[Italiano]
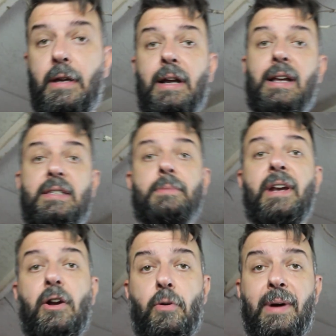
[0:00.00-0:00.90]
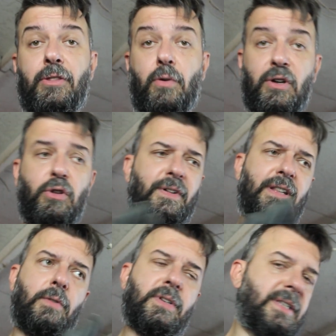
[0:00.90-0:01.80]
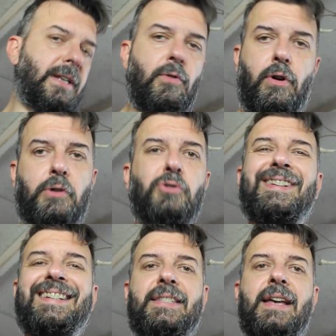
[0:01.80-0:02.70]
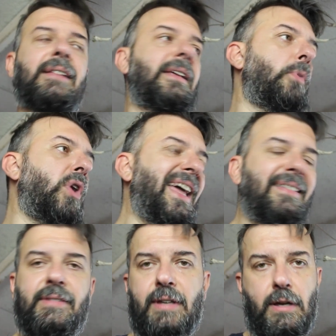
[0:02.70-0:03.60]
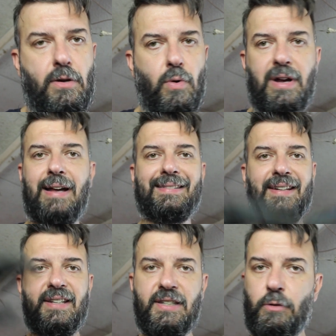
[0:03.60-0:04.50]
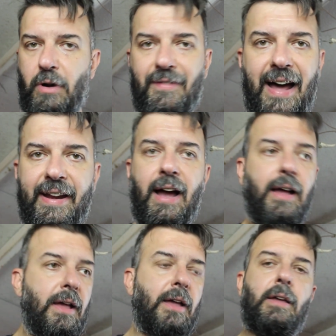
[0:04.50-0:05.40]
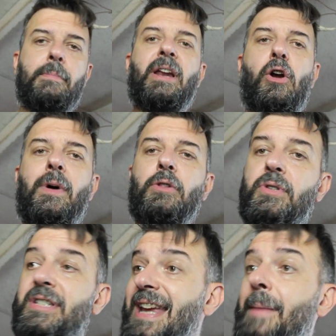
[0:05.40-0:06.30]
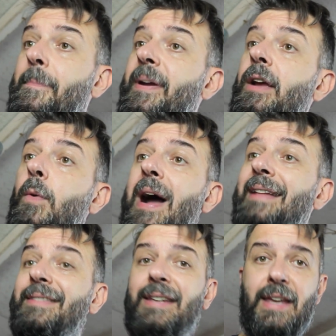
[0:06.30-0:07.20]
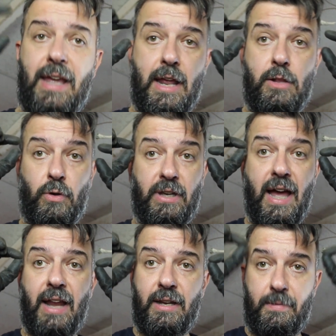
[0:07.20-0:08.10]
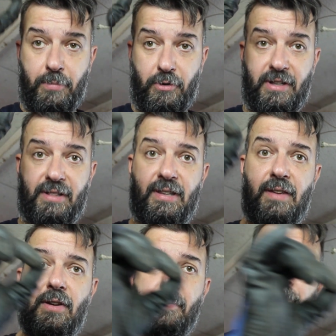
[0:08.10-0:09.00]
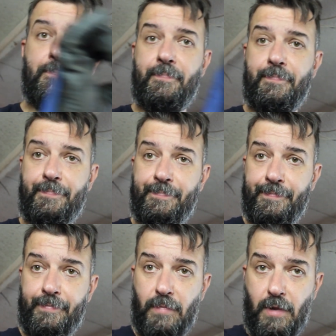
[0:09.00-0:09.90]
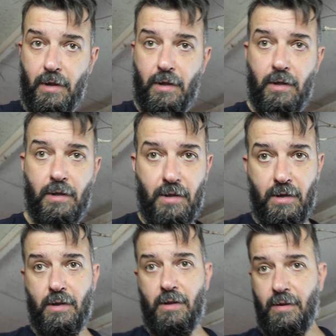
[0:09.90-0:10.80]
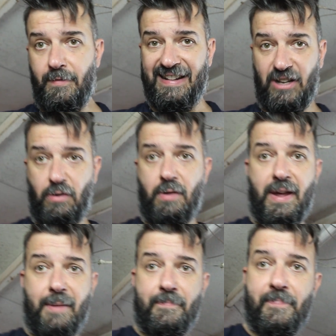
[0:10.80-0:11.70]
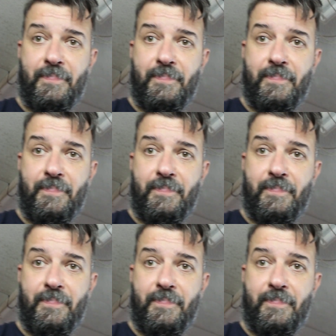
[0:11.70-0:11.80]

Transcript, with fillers: ragazzi mi raccomando quando fate questi lavori quando utilizzate molette o attrezzatura varia mi raccomando sempre i guanti e gli occhiali protettivi mm? fate come me